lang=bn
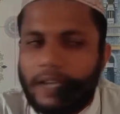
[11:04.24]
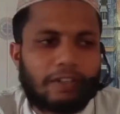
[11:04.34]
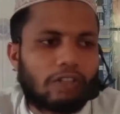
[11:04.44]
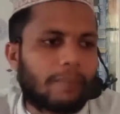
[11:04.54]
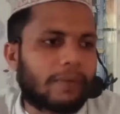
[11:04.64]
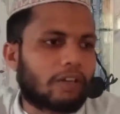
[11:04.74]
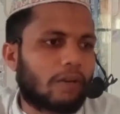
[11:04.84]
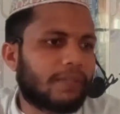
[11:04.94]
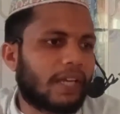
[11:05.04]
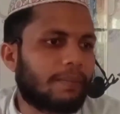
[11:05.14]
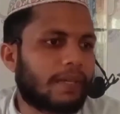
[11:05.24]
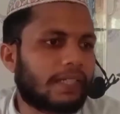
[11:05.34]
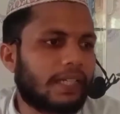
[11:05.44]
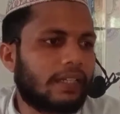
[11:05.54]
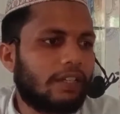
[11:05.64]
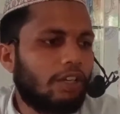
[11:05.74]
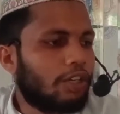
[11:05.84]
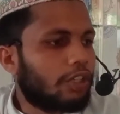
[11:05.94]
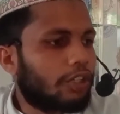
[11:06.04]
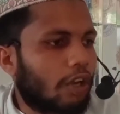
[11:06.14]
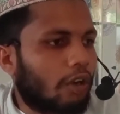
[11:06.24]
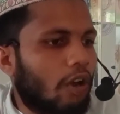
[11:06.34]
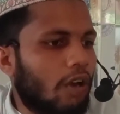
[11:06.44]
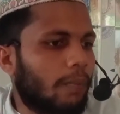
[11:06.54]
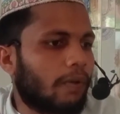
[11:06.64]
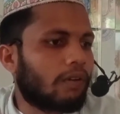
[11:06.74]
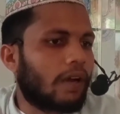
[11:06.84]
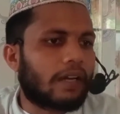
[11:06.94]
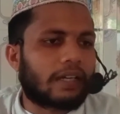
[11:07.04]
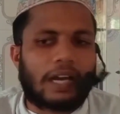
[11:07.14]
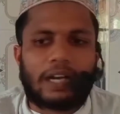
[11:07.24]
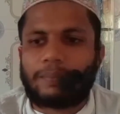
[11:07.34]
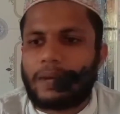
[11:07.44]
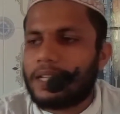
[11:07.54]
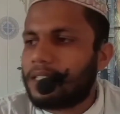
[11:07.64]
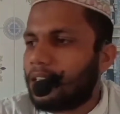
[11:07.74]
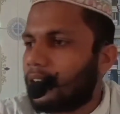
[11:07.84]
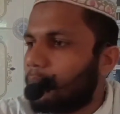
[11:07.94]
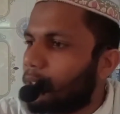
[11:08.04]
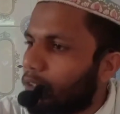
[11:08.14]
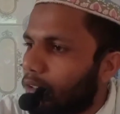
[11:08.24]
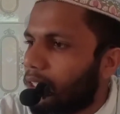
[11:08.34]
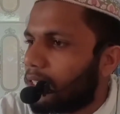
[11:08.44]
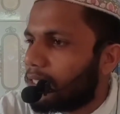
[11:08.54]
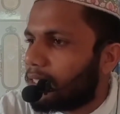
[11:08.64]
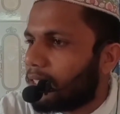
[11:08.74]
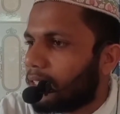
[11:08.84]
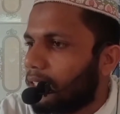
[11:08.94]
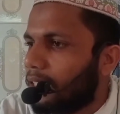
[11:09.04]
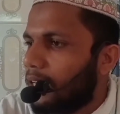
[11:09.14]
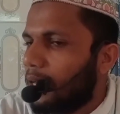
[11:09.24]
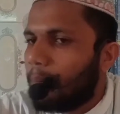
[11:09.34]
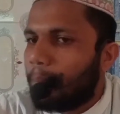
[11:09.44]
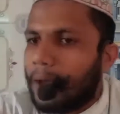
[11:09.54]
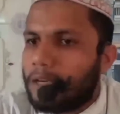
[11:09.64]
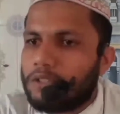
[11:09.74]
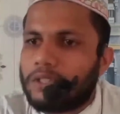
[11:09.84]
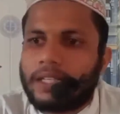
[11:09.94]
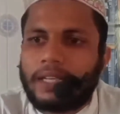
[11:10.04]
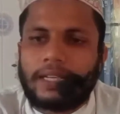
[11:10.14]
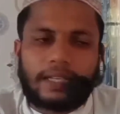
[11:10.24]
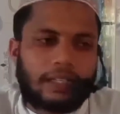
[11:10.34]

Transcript: এই জন্য আমরা রমজান মাসে সকল প্রকার খারাপ কাজ থেকে বিরত থেকেছি মানুষকে